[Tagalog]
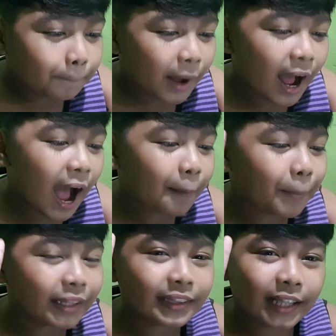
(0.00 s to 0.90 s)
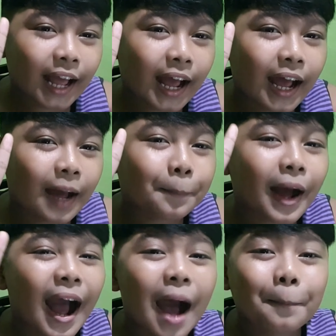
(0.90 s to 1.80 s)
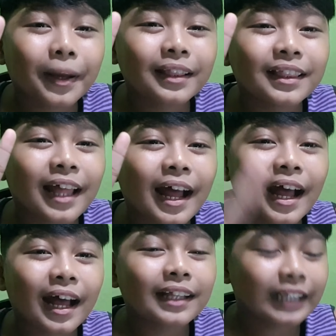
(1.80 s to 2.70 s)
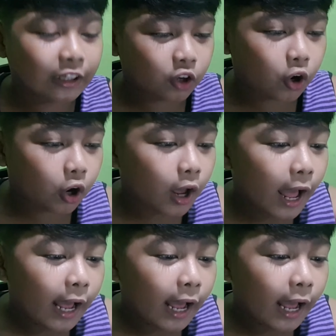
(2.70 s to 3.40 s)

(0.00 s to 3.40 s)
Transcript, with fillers: Pang-apat na, pang-apat na tanong.